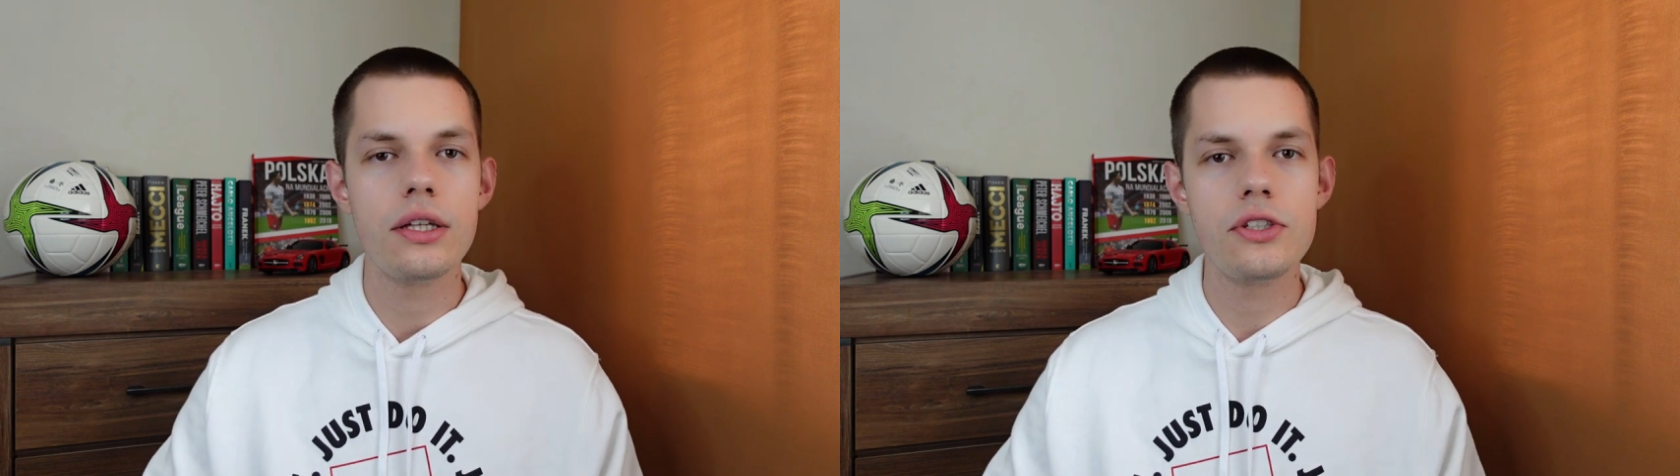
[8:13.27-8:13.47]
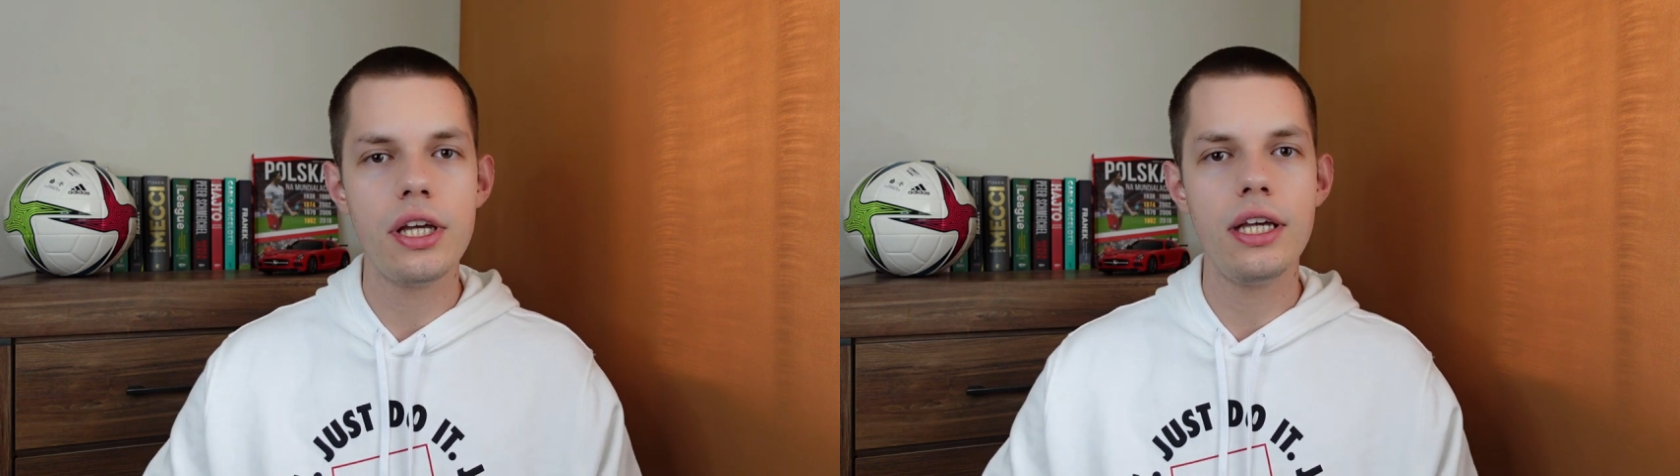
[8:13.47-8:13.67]

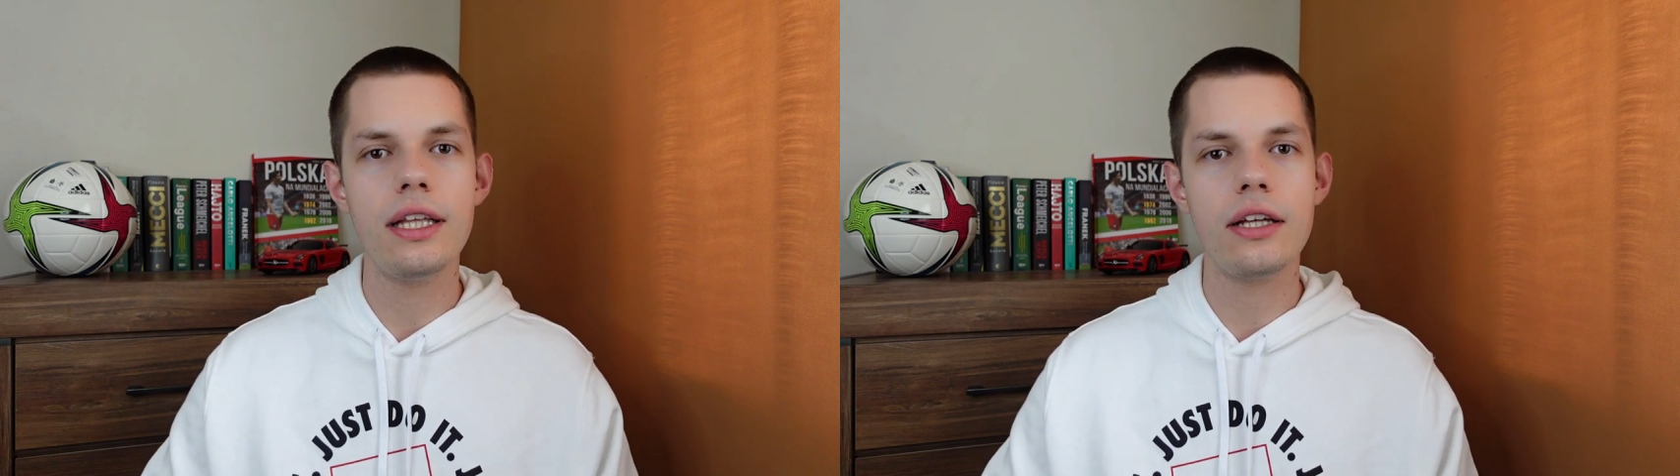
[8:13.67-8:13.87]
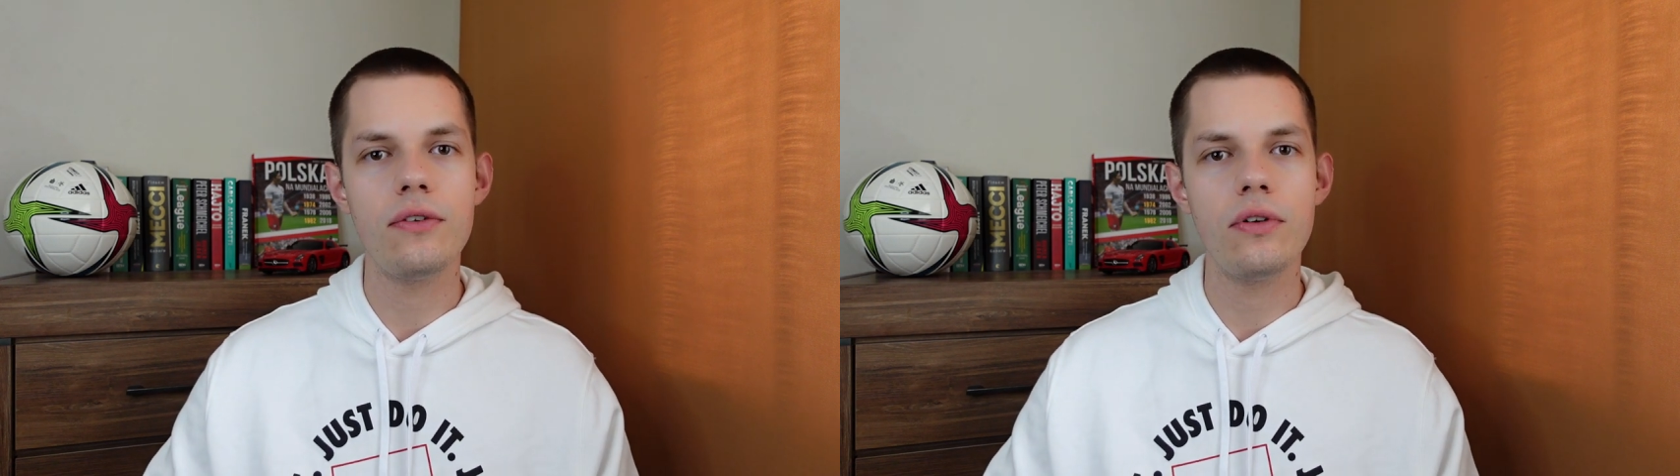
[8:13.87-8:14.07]
Dzięki
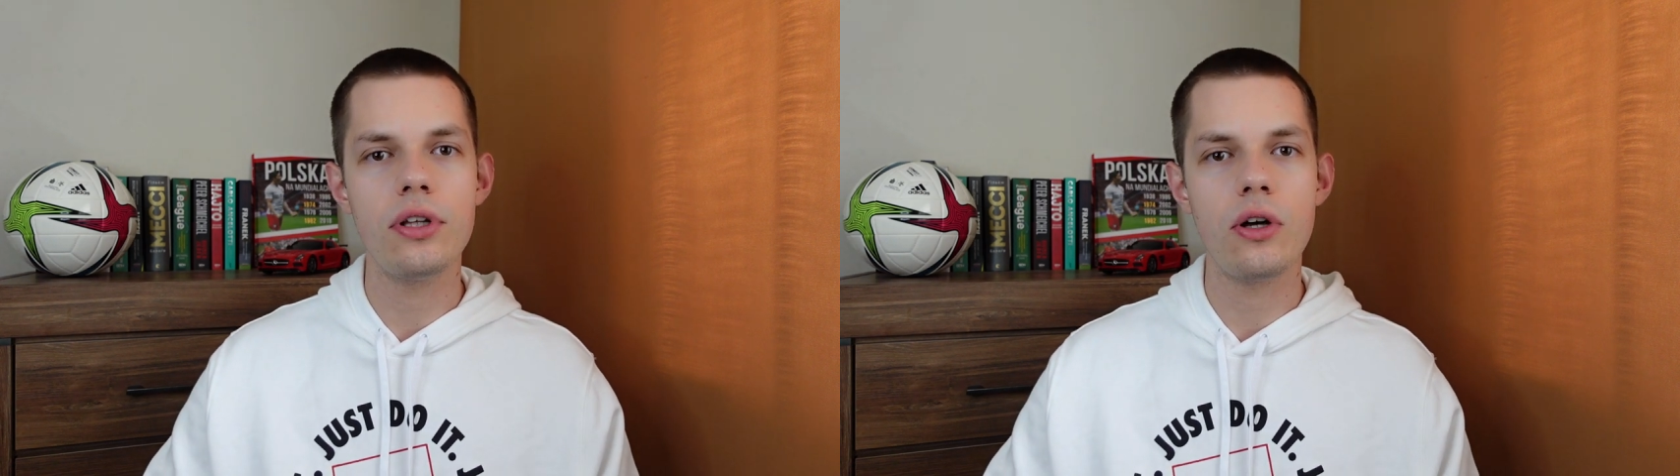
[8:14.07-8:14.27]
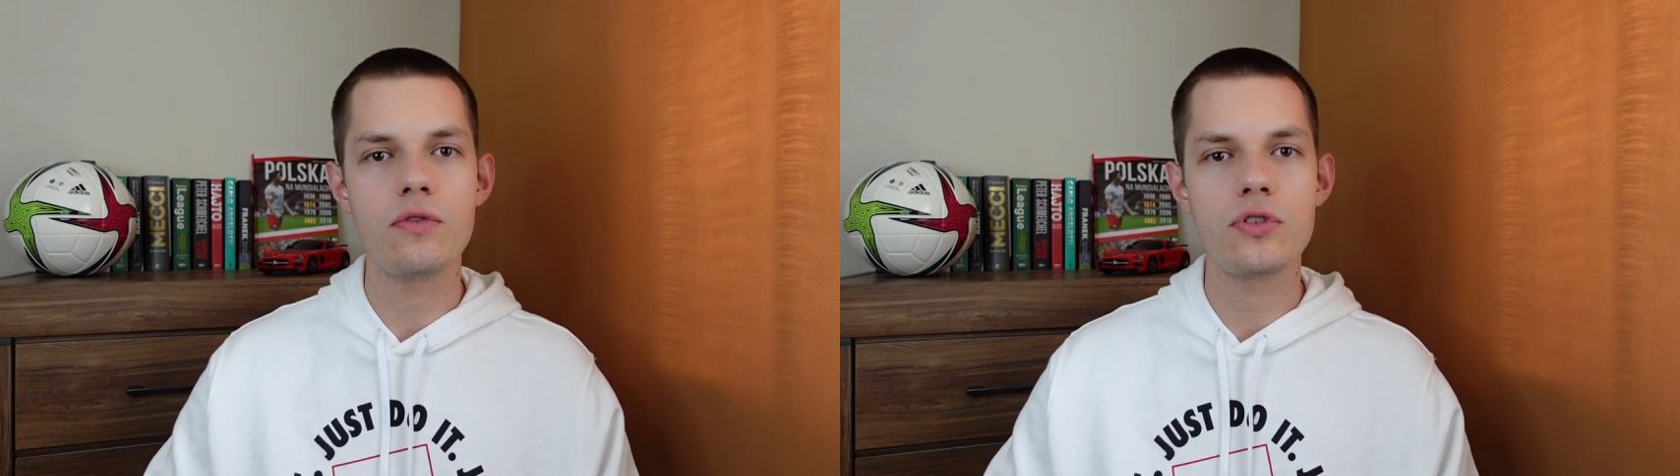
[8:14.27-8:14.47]
tak to
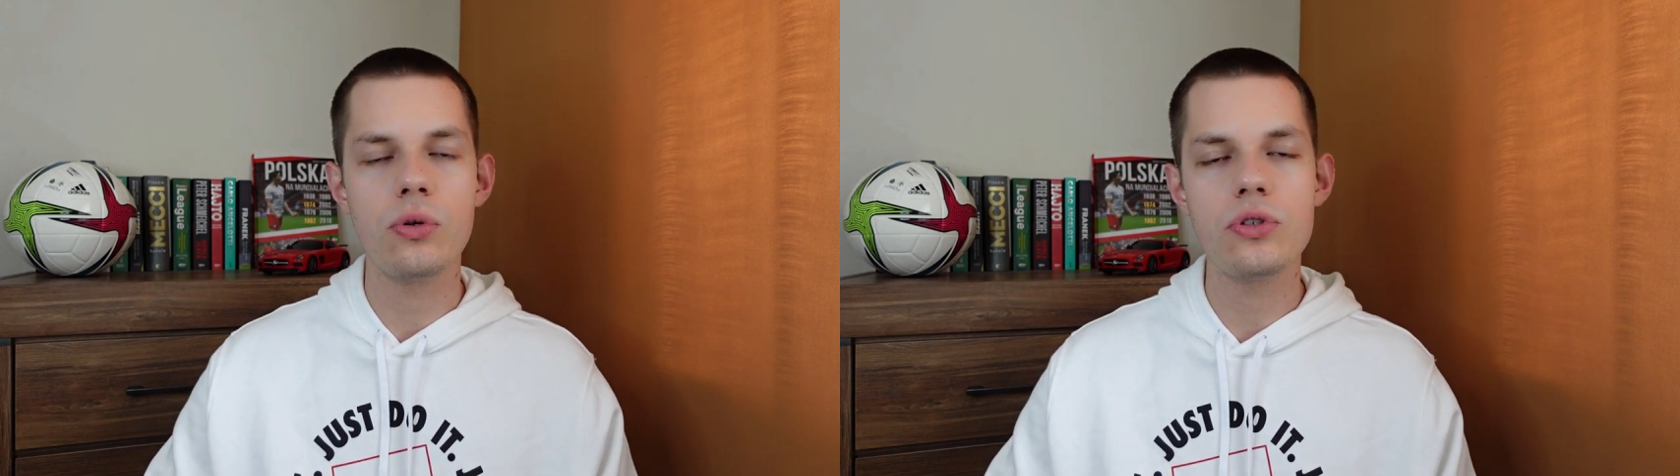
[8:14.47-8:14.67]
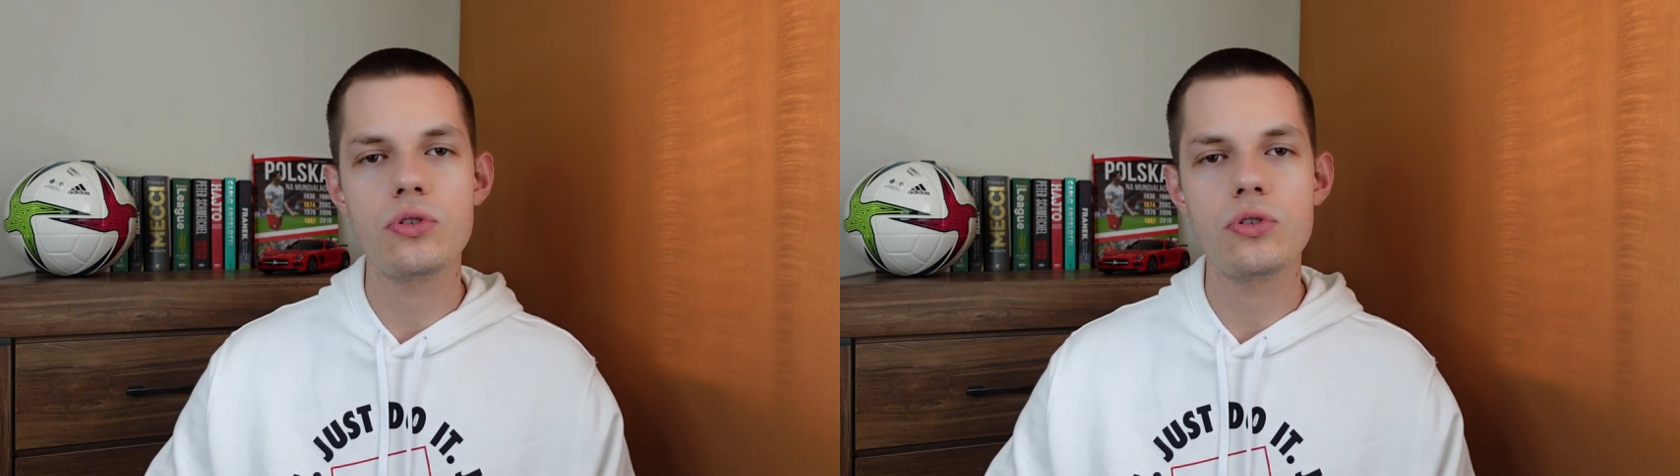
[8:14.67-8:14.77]
wyglądało w skrócie,